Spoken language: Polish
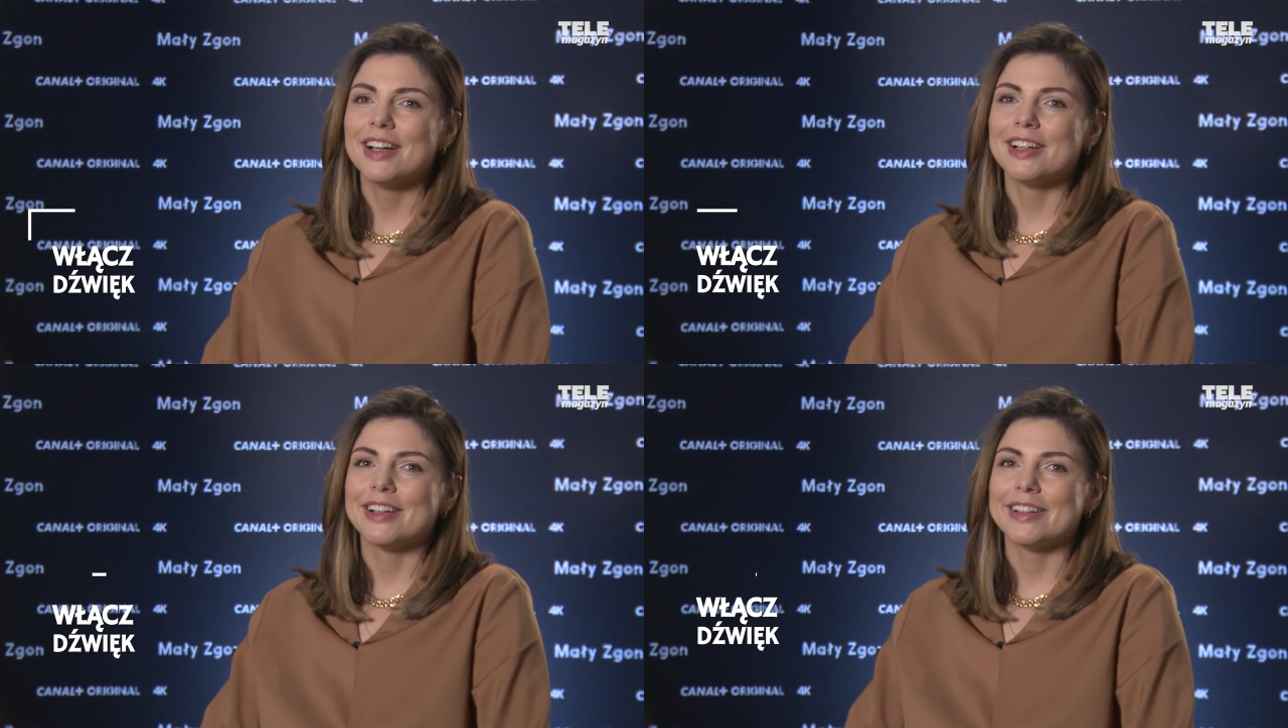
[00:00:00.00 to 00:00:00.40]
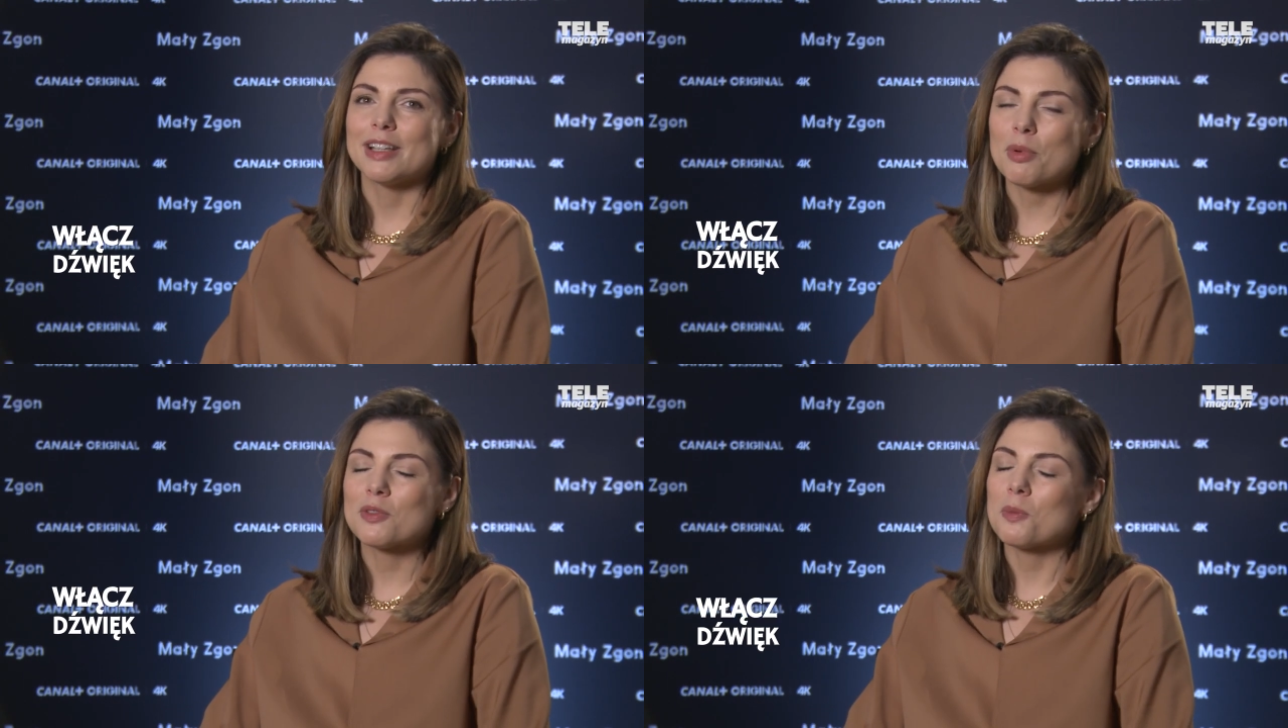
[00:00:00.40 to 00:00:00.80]
e,
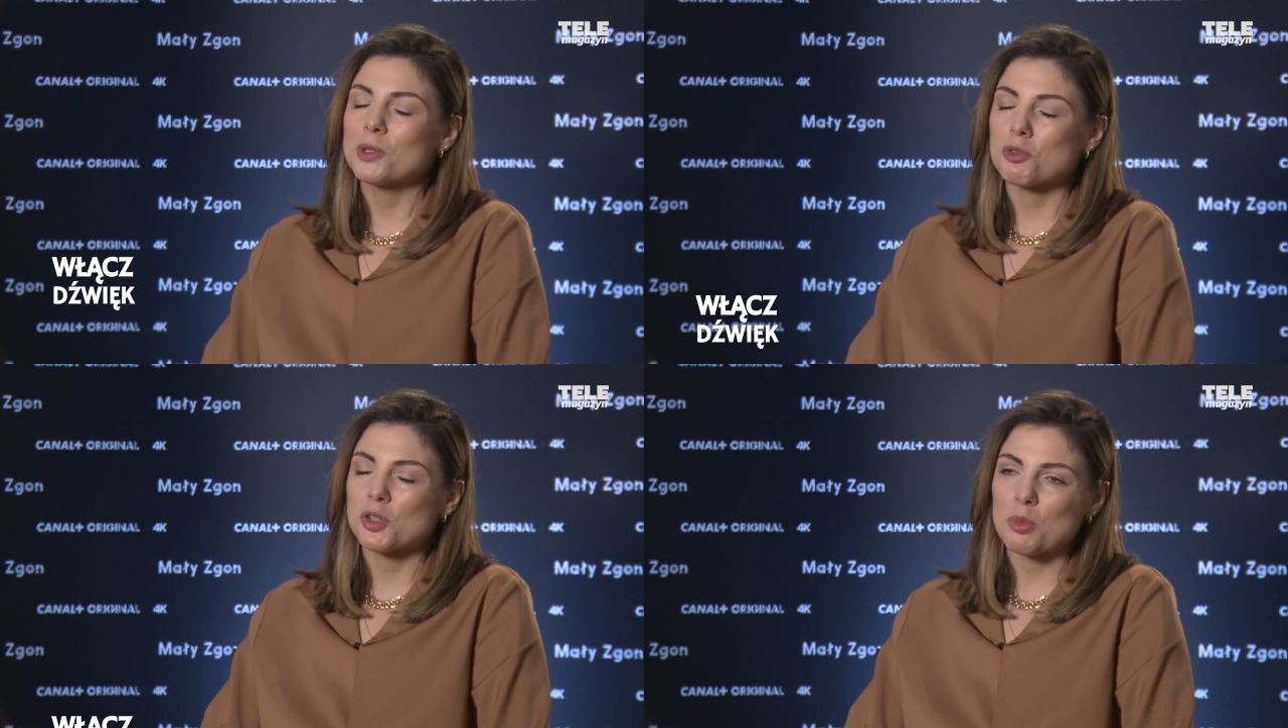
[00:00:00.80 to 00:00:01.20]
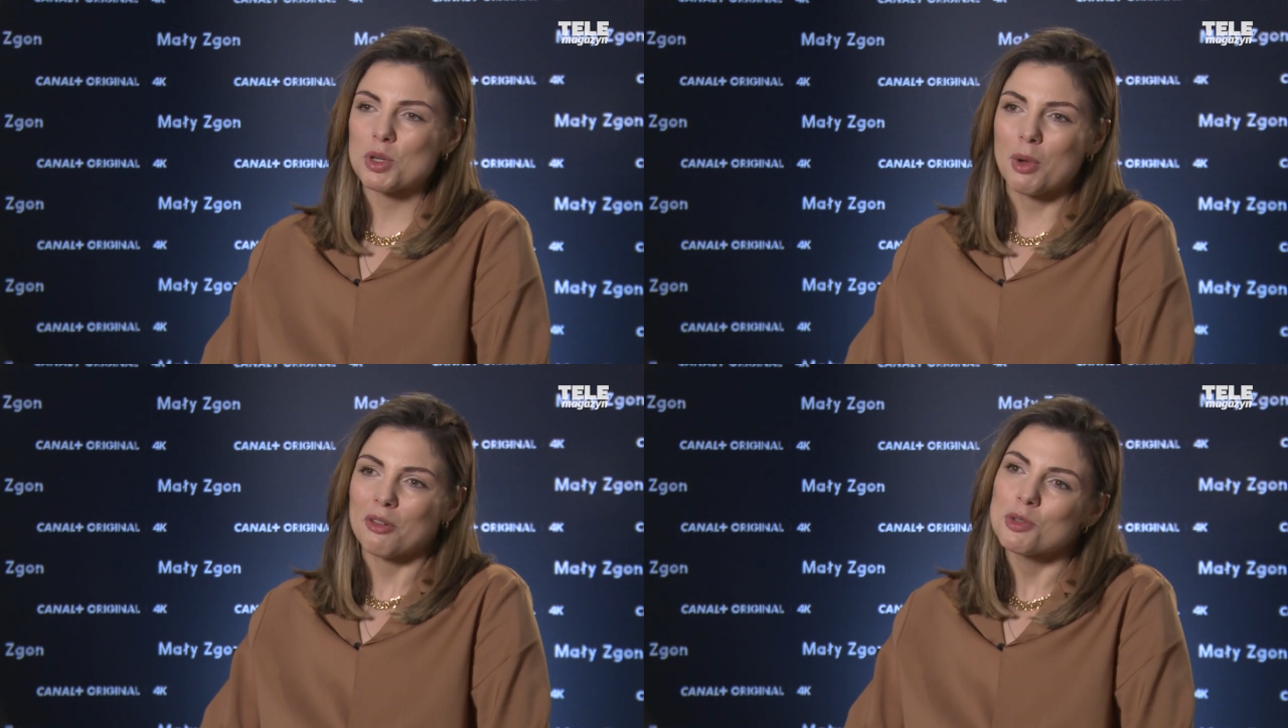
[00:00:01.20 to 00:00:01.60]
na pewno będą się
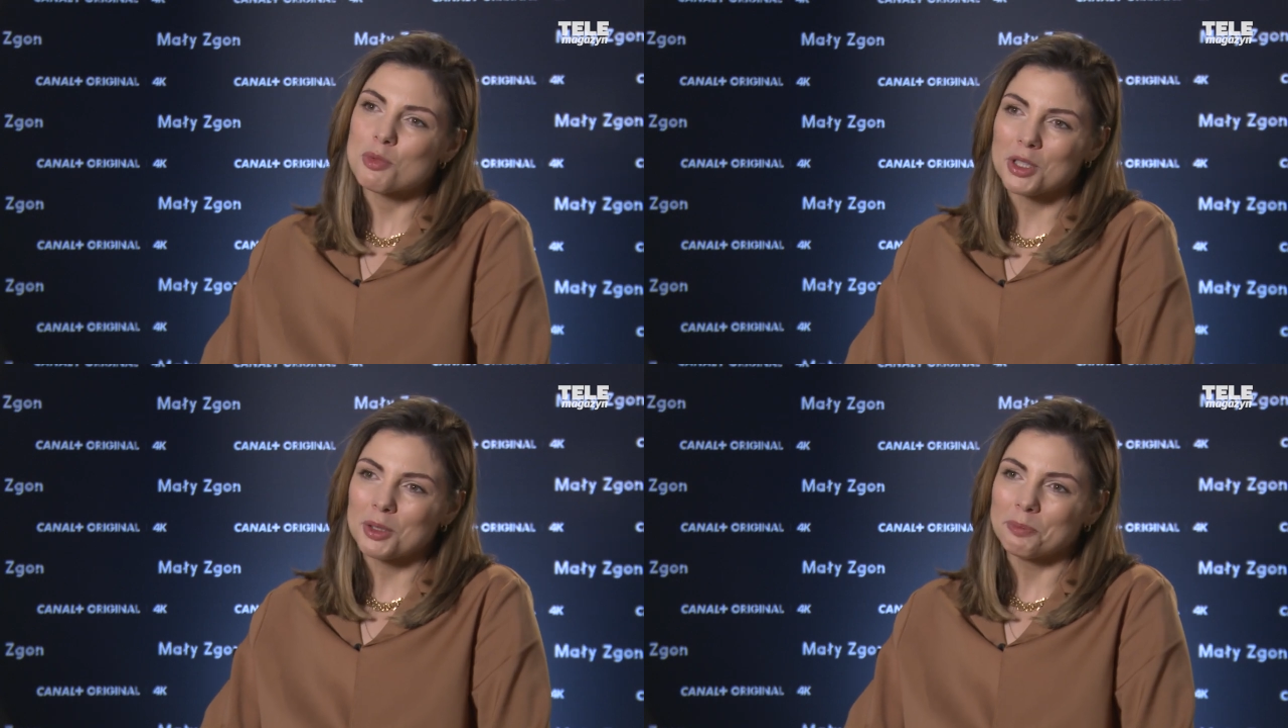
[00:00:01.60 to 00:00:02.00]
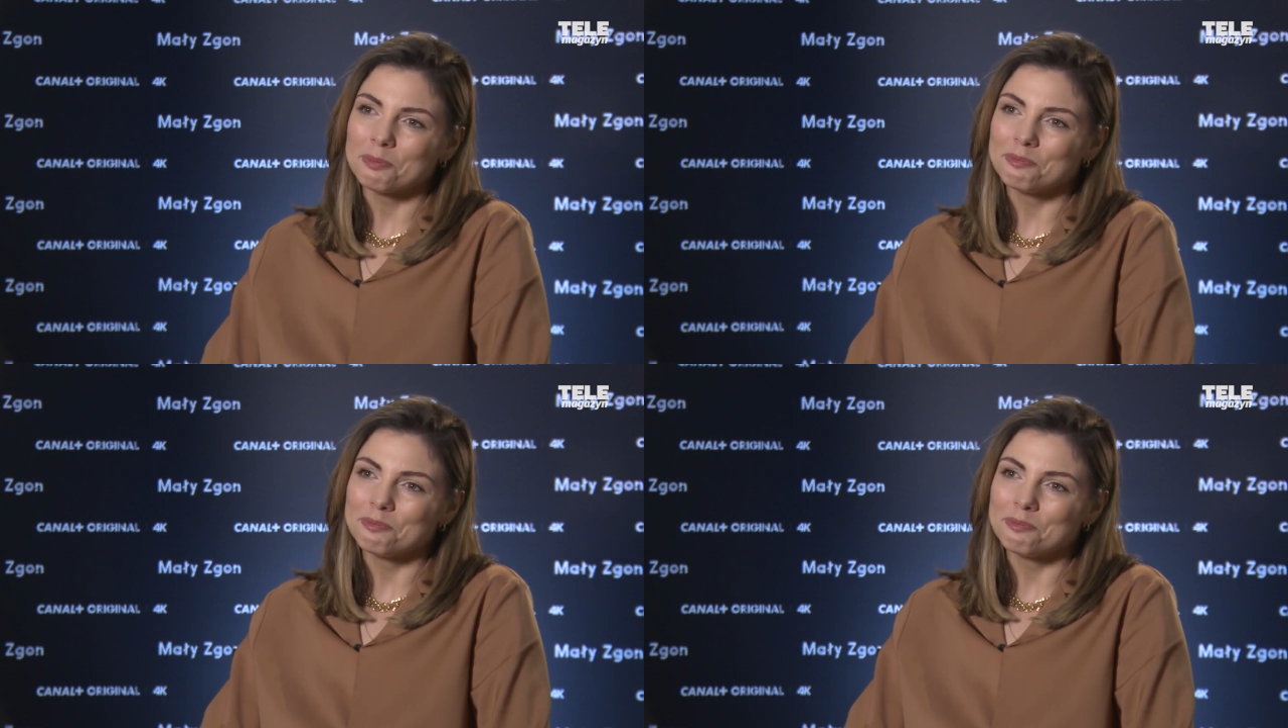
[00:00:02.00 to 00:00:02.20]
dobrze bawić przy tym.